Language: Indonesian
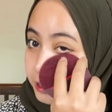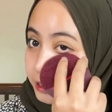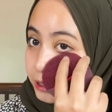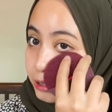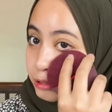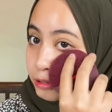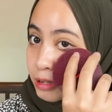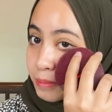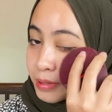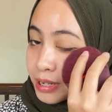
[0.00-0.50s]

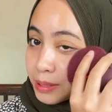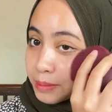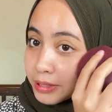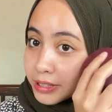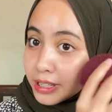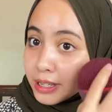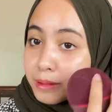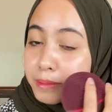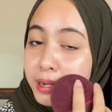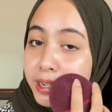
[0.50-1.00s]
itu apa
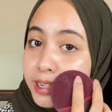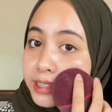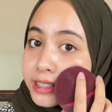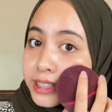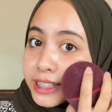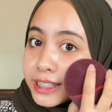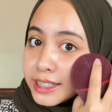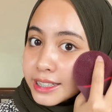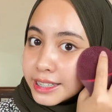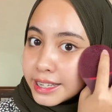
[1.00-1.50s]
namanya pakai
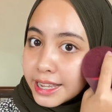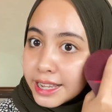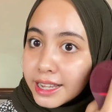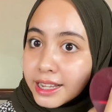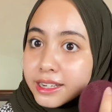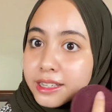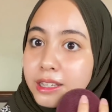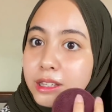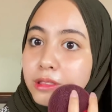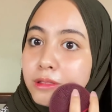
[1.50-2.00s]

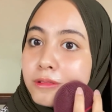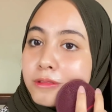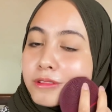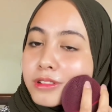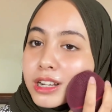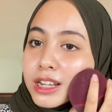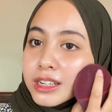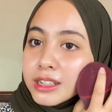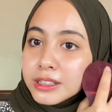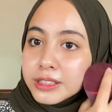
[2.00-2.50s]
skincare gitu
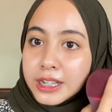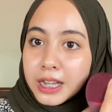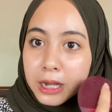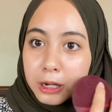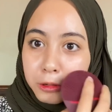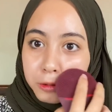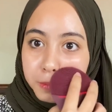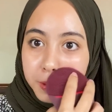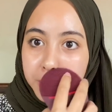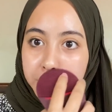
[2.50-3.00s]
dan
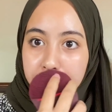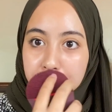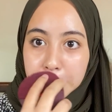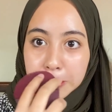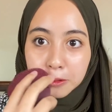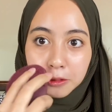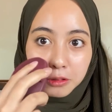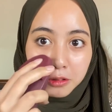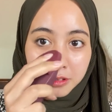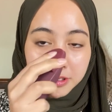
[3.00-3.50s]
jangan lupa
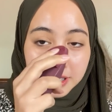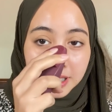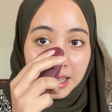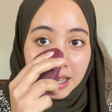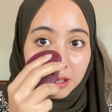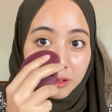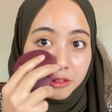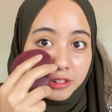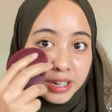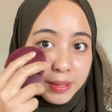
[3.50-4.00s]
ya untuk
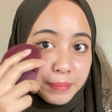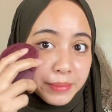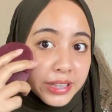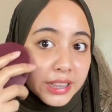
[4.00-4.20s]
selalu deep